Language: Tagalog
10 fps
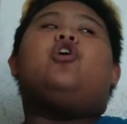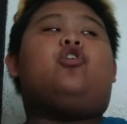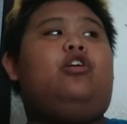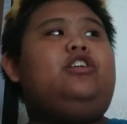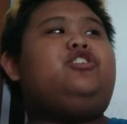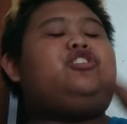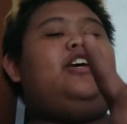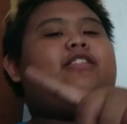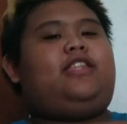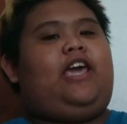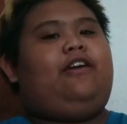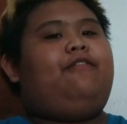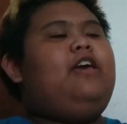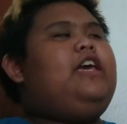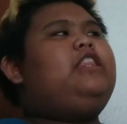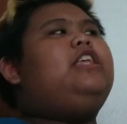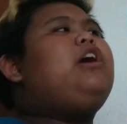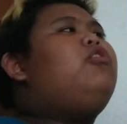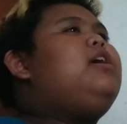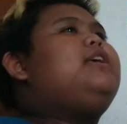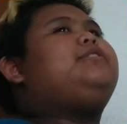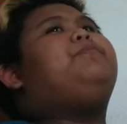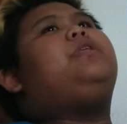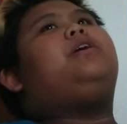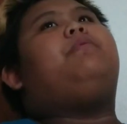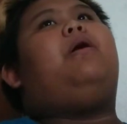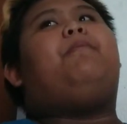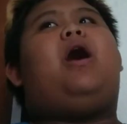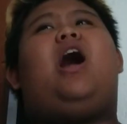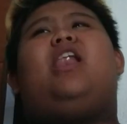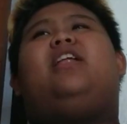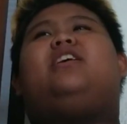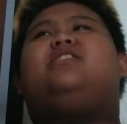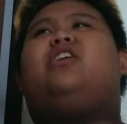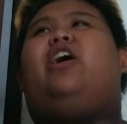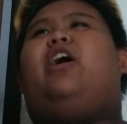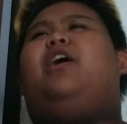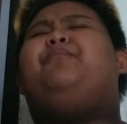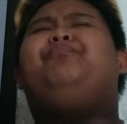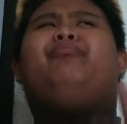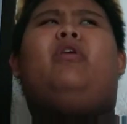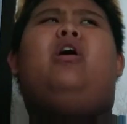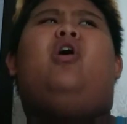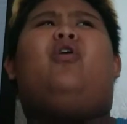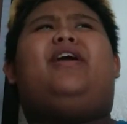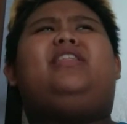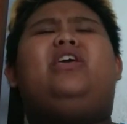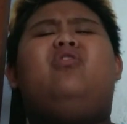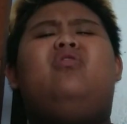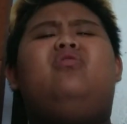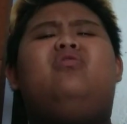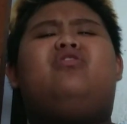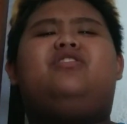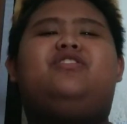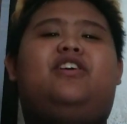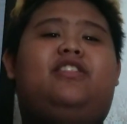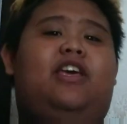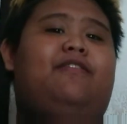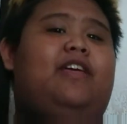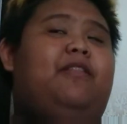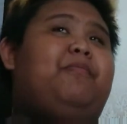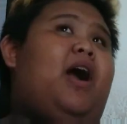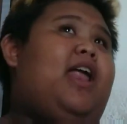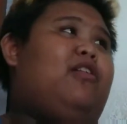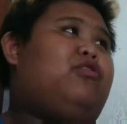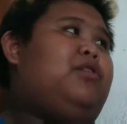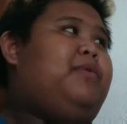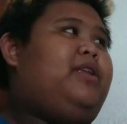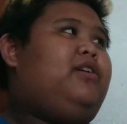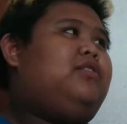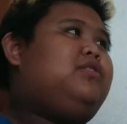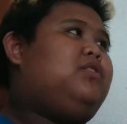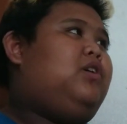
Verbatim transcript: Christian Day. Hindi na ako nag-isip ng ibang pangalan kasi okay na yung Christian Day dahil pangalan ko naman yun.